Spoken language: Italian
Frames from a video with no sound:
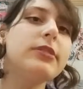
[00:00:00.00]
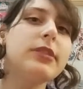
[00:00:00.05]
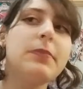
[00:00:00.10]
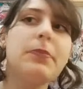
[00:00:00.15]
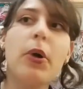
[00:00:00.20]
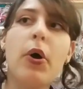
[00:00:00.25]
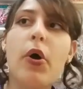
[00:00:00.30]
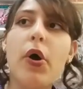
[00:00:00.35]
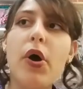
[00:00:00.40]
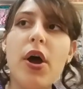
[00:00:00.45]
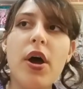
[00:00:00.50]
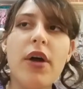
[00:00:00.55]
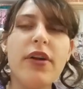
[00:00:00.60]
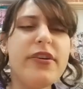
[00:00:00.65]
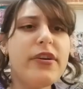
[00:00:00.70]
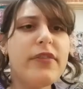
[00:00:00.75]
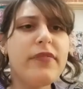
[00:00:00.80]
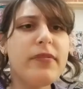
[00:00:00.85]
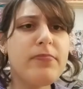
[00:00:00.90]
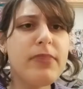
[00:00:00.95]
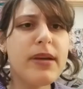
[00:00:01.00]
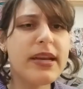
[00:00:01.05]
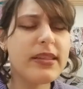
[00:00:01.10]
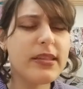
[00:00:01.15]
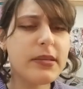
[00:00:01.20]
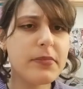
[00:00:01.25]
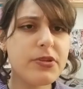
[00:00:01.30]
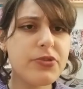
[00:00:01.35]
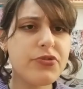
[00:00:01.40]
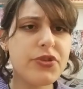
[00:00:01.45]
tipo no vabbè
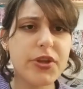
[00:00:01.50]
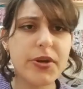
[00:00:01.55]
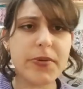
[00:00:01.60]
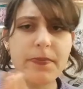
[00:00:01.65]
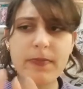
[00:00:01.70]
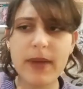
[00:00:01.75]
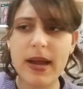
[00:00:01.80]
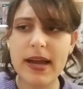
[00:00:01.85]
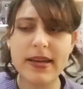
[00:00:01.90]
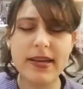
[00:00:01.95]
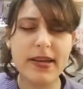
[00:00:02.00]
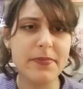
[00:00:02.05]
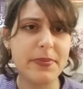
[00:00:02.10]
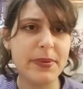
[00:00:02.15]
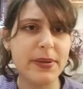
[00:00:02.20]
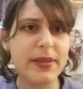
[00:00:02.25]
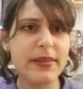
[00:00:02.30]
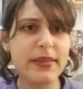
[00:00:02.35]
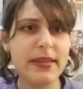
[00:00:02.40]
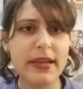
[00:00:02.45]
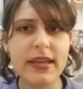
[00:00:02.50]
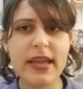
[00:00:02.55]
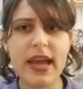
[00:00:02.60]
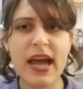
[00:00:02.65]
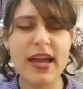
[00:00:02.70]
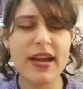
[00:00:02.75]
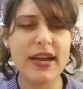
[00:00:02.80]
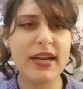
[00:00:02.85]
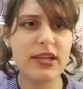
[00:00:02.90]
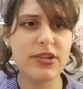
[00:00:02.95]
andiamo in Germania per
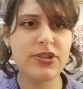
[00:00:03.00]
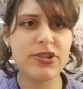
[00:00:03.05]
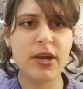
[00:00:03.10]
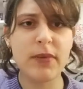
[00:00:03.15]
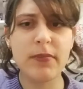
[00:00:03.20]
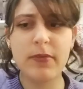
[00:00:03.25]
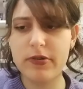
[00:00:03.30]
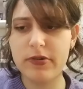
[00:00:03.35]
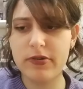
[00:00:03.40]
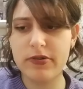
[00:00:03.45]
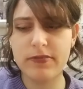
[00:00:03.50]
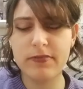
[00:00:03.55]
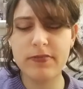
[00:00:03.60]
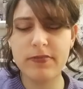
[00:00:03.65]
indagare, lasciamo no,